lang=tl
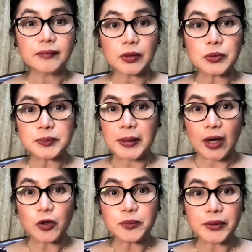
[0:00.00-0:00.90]
kung may
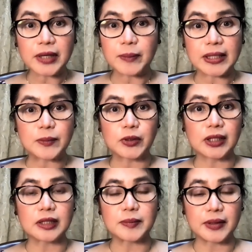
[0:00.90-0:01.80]
outbreak, pwede mo
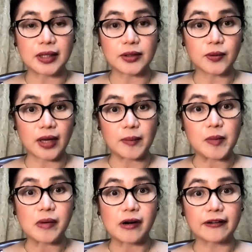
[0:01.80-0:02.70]
nang ibigay yung
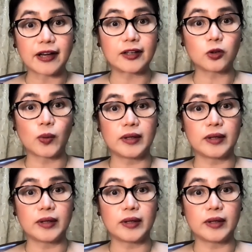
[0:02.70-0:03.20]
MMR kahit 1